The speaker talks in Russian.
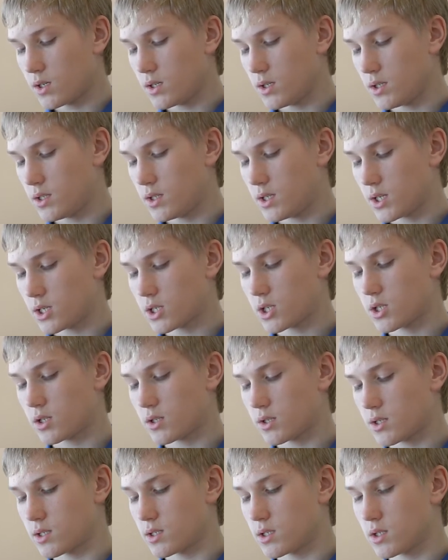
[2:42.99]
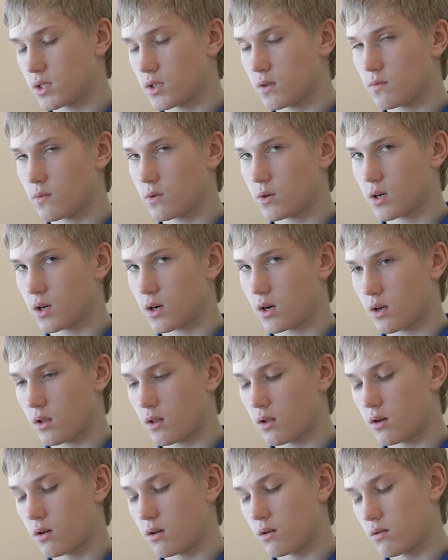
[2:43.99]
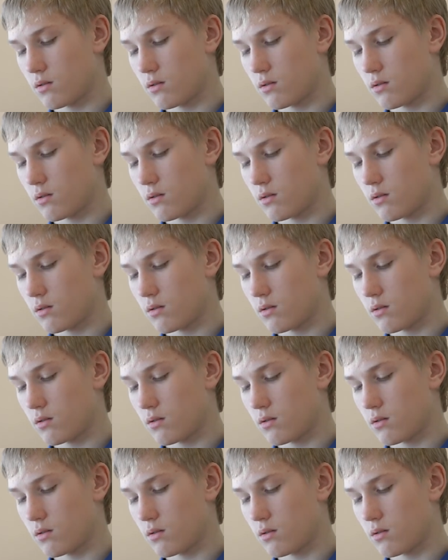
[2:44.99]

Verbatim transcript: и тяжко нас за него карала.